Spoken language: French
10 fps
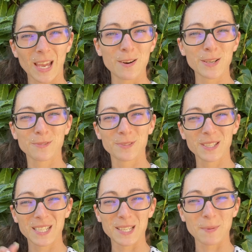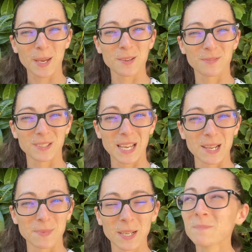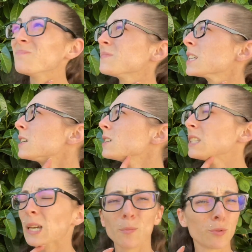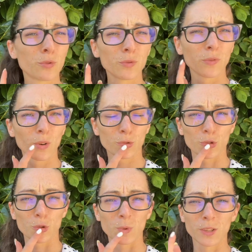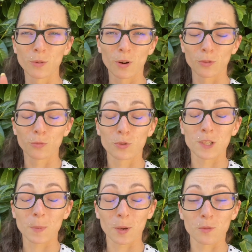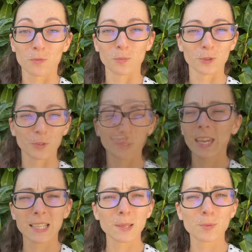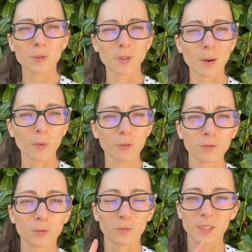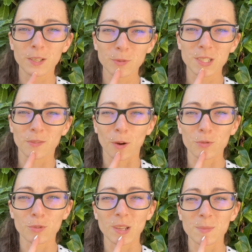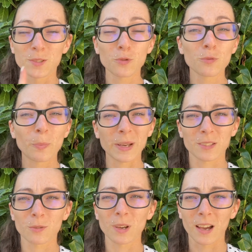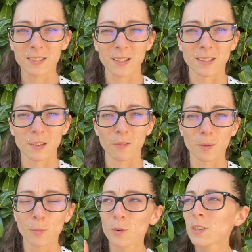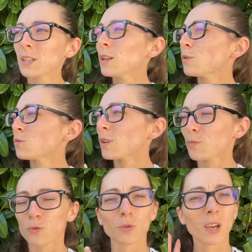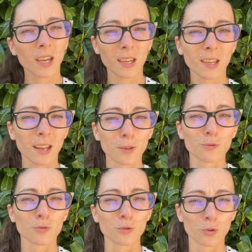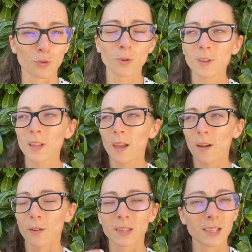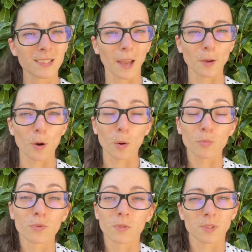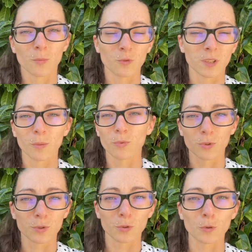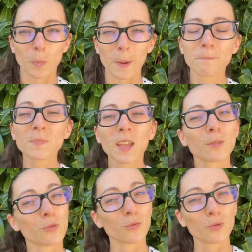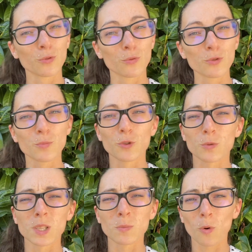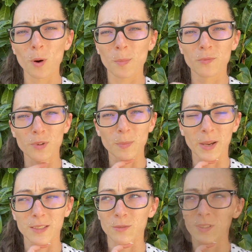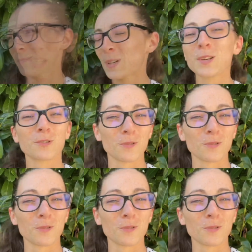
Hello à tous, j'espère que vous allez bien. Il y a beaucoup de vent, je suis dehors, donc j'espère que vous m'entendrez. Exceptionnellement, une vidéo différente de d'habitude parce que grâce à un événement, nous avons dû créer quelques jeux euh, d'extérieur pour s'amuser, pour s'occuper. Donc du coup, je me suis dit pourquoi pas vous les présenter.